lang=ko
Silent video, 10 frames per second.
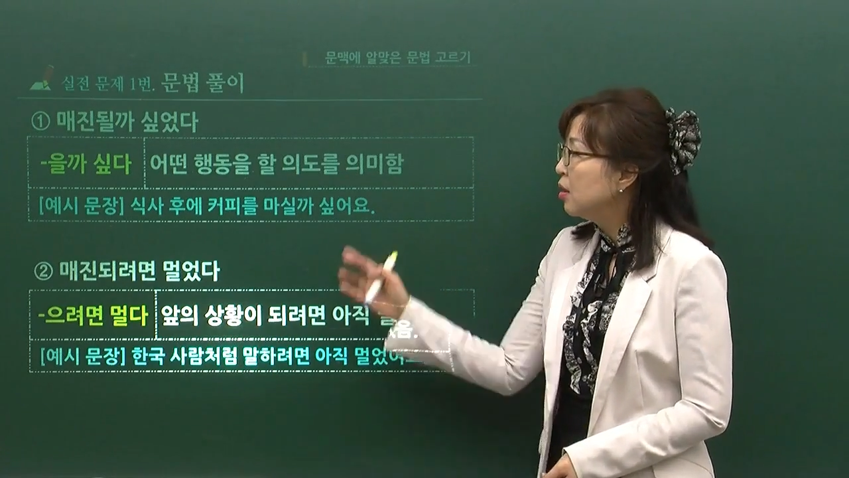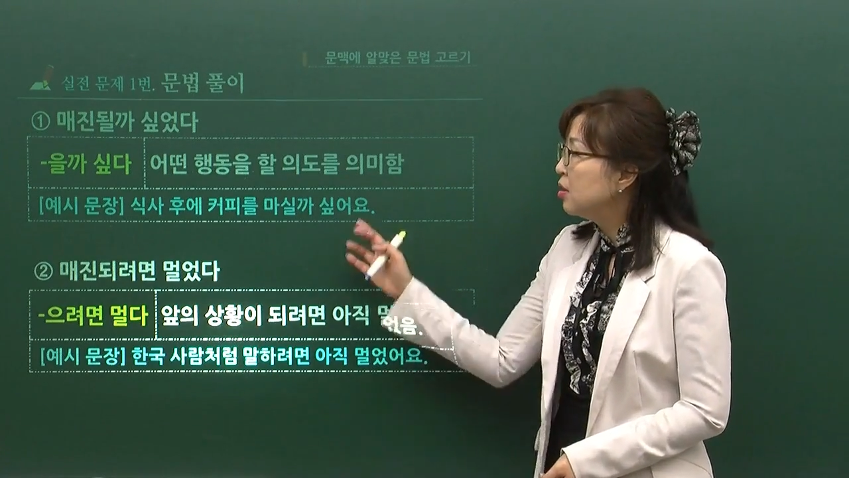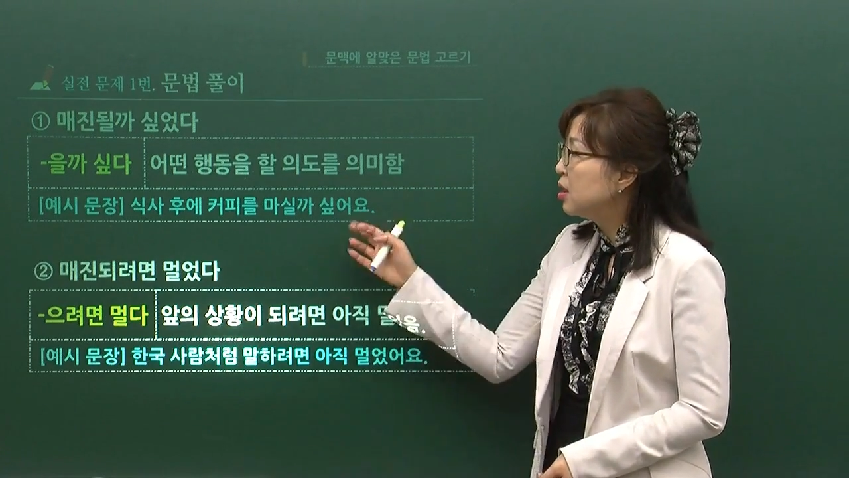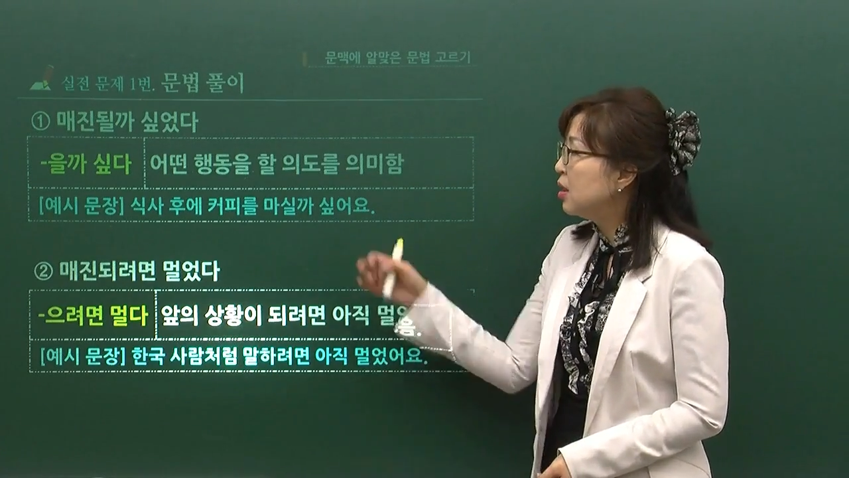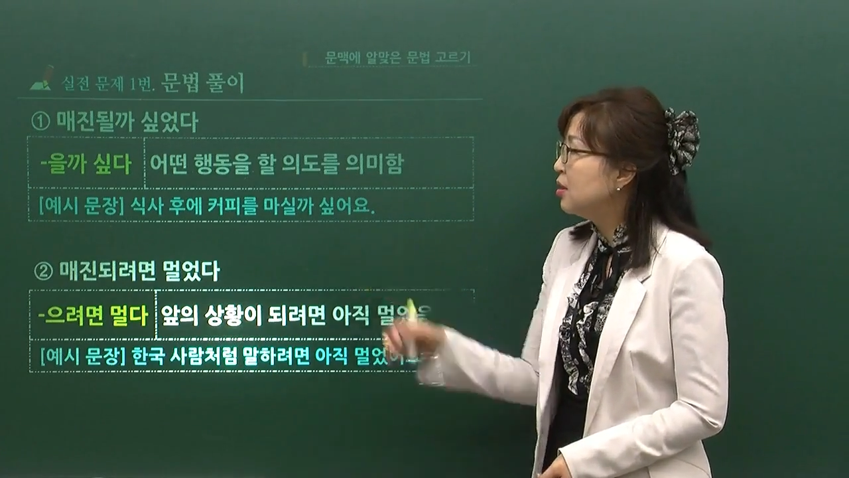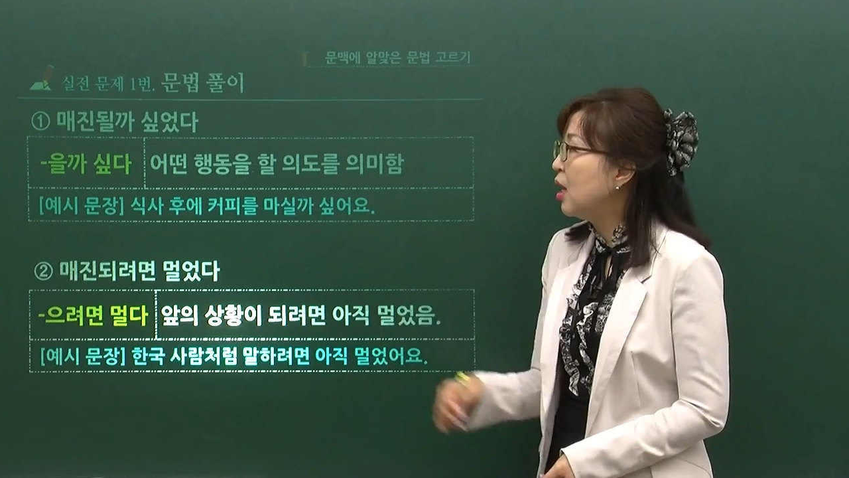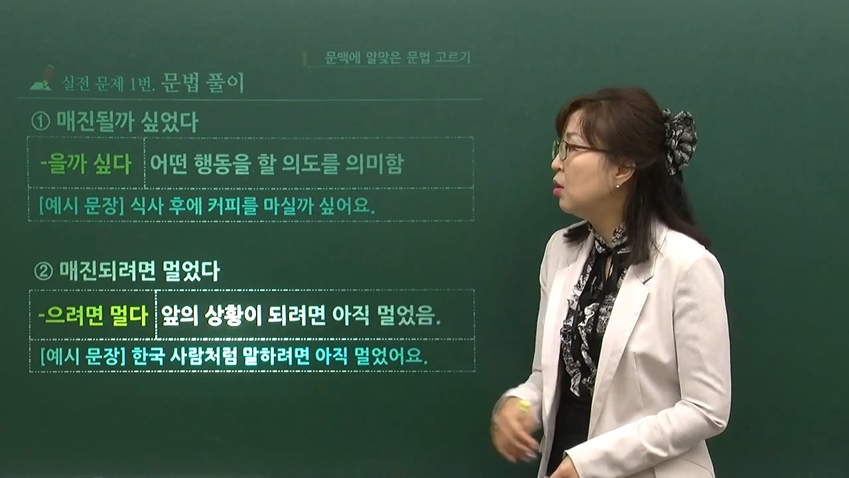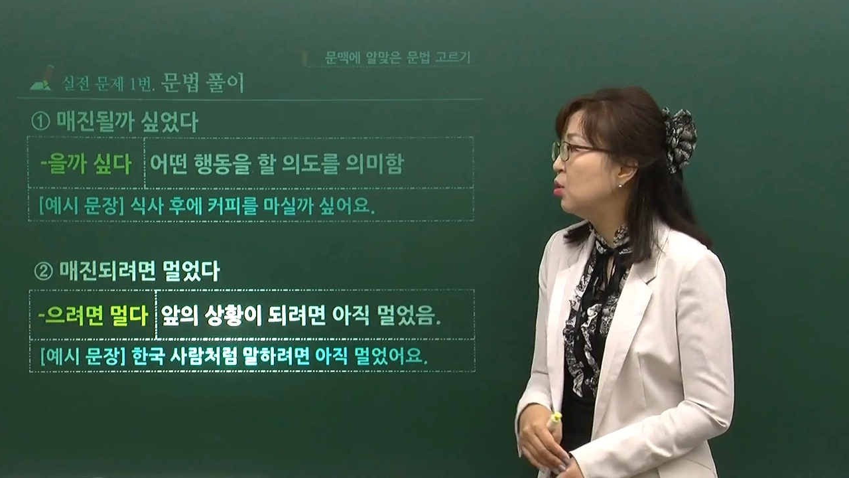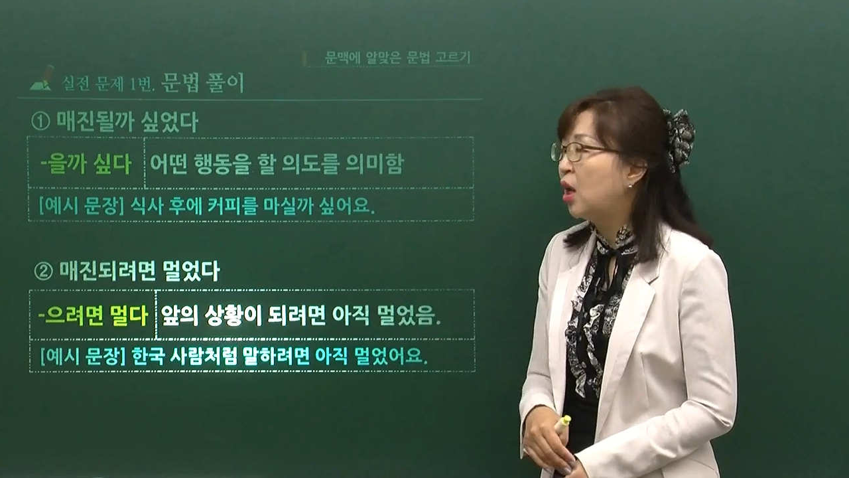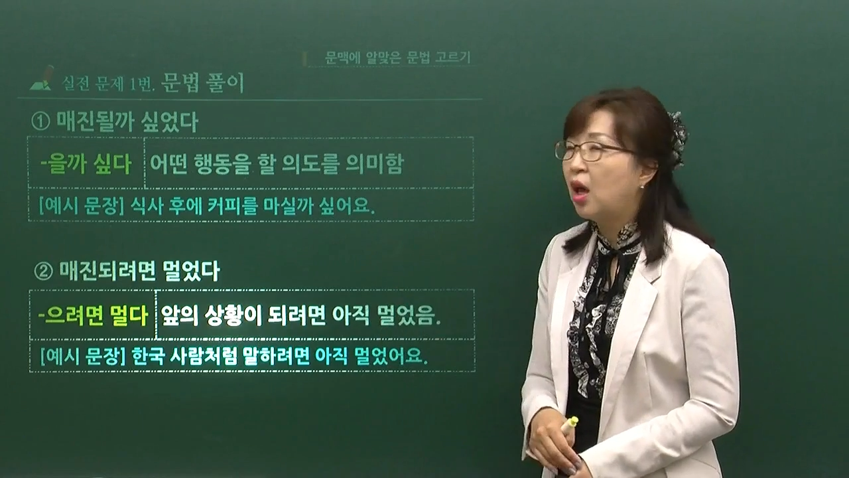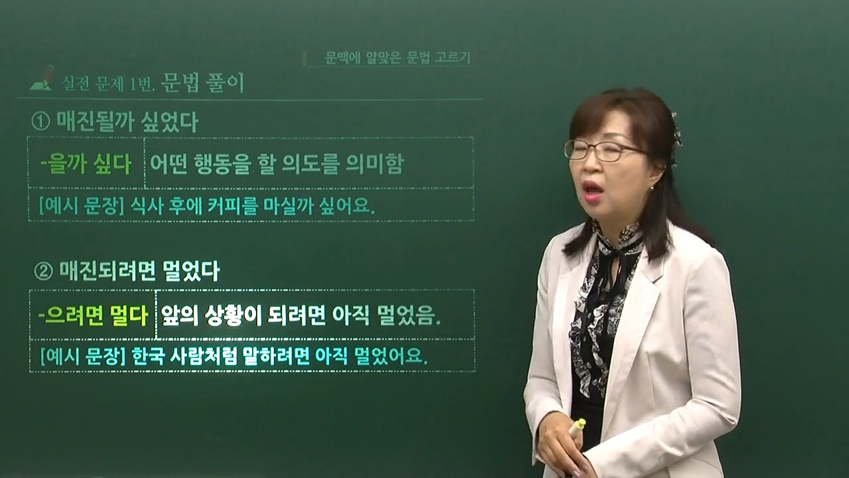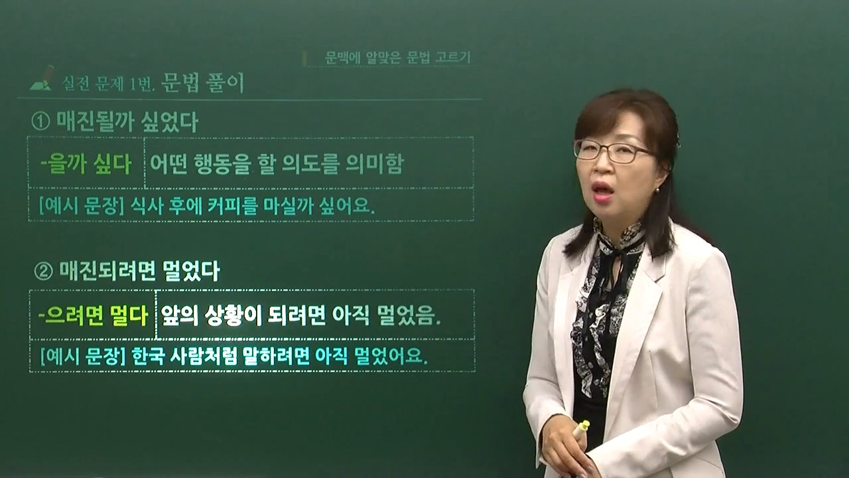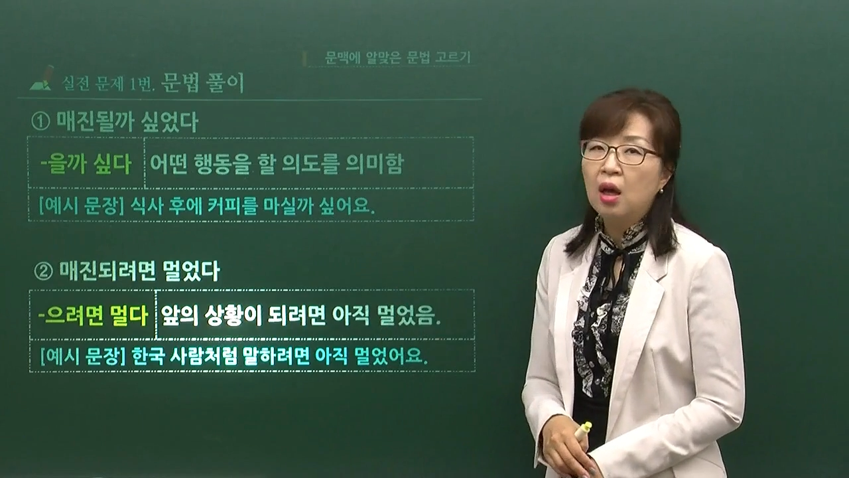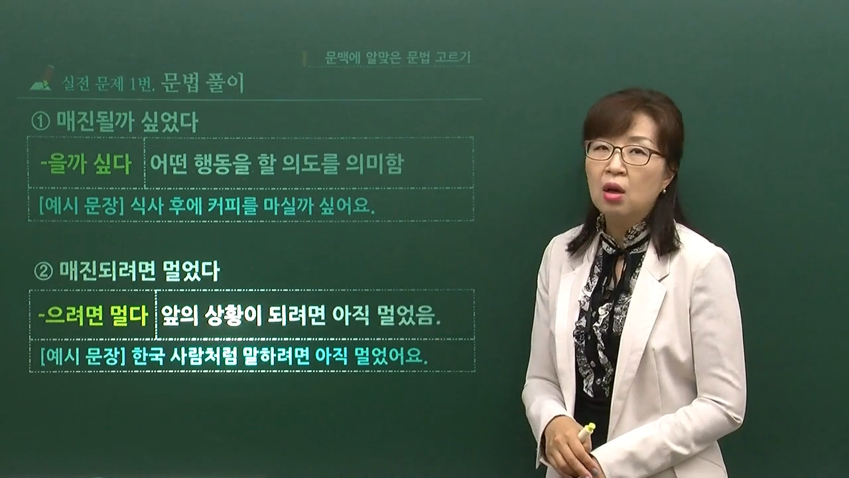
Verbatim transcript: 그래서 식사 후에